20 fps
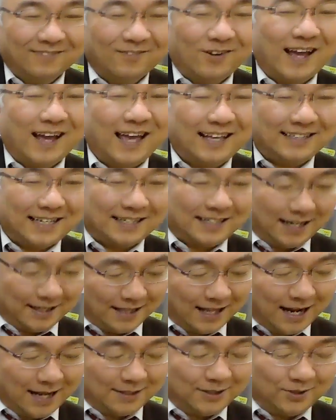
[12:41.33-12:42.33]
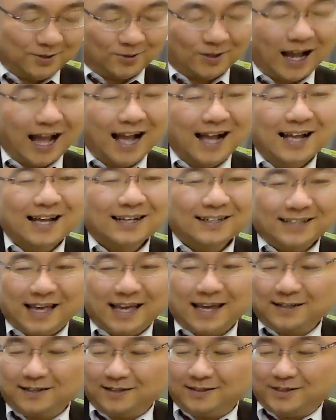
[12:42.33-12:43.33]
もう偏差値が70とか、
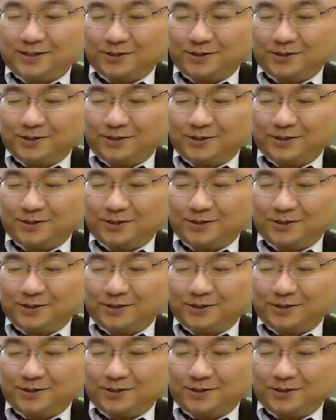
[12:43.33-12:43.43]
ね、